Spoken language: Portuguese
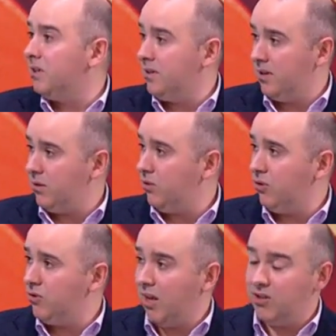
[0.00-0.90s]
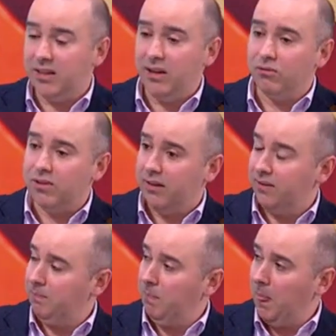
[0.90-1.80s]
que têm acesso aos nossos dados. Há até um
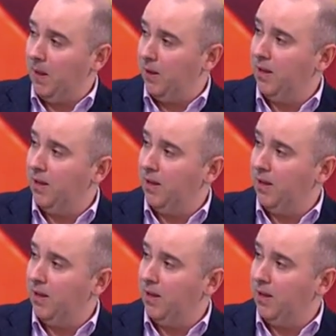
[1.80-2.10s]
site. Eu